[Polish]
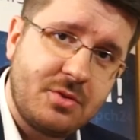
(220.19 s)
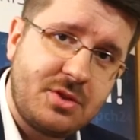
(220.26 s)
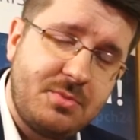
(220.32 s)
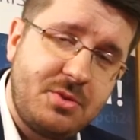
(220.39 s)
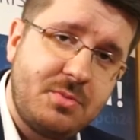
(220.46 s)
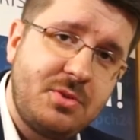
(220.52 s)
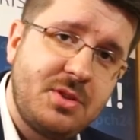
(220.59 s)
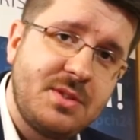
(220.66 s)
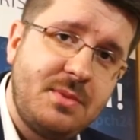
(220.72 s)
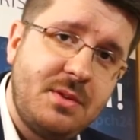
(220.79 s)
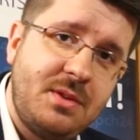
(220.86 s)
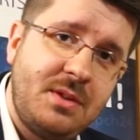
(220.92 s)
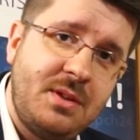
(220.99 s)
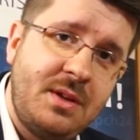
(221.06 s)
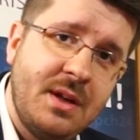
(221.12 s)
żebyśmy się
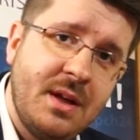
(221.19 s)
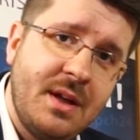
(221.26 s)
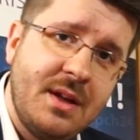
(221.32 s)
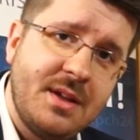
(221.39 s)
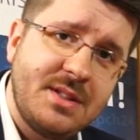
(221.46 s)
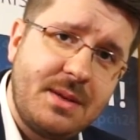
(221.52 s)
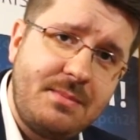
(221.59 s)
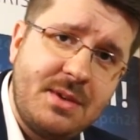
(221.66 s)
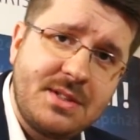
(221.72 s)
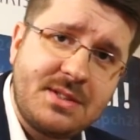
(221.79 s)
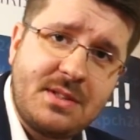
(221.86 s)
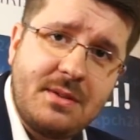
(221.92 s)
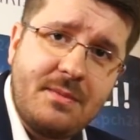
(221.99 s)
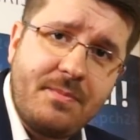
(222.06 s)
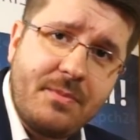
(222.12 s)
zmienili, zamiast